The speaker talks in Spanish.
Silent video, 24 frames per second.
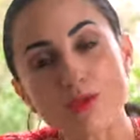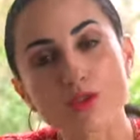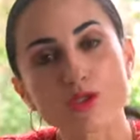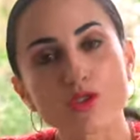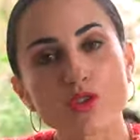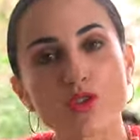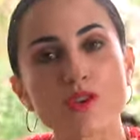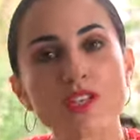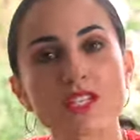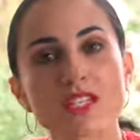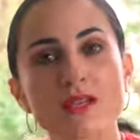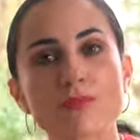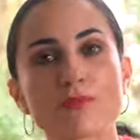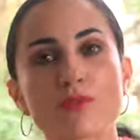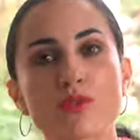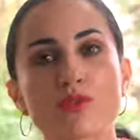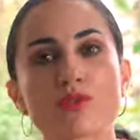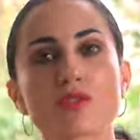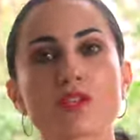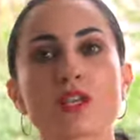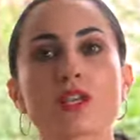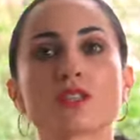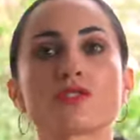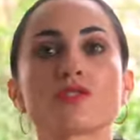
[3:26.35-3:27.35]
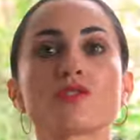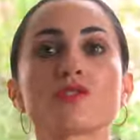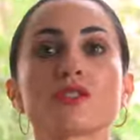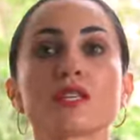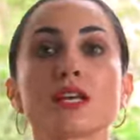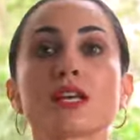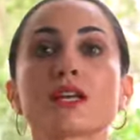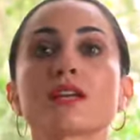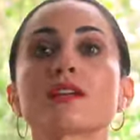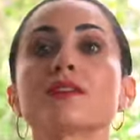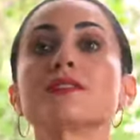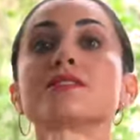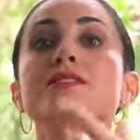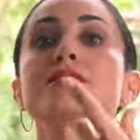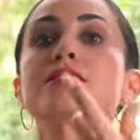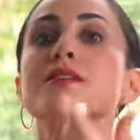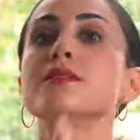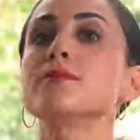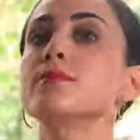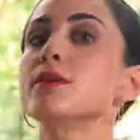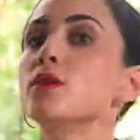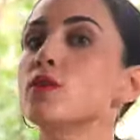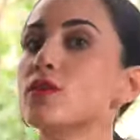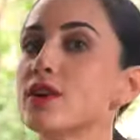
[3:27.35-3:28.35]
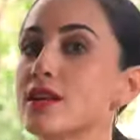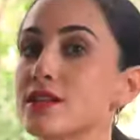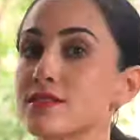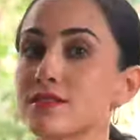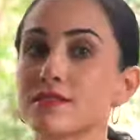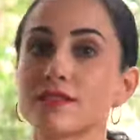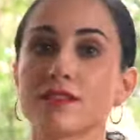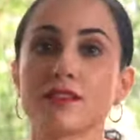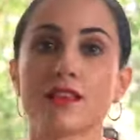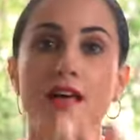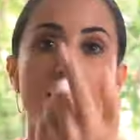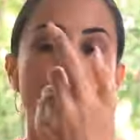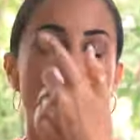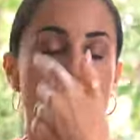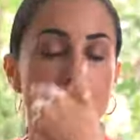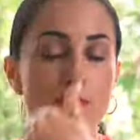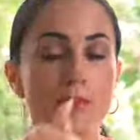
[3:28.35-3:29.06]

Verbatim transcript: por todo ese proceso se recibe honestidad